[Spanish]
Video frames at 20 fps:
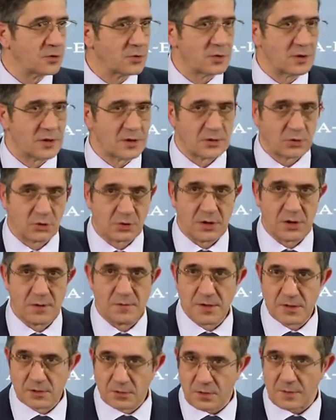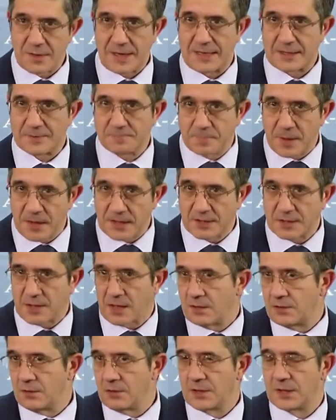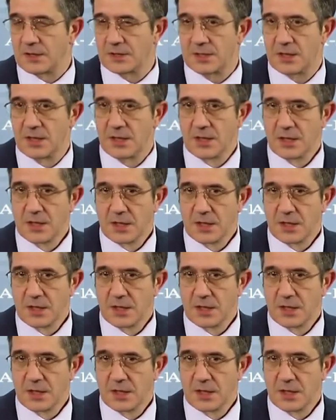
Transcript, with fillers: con el sostenimiento de las prestaciones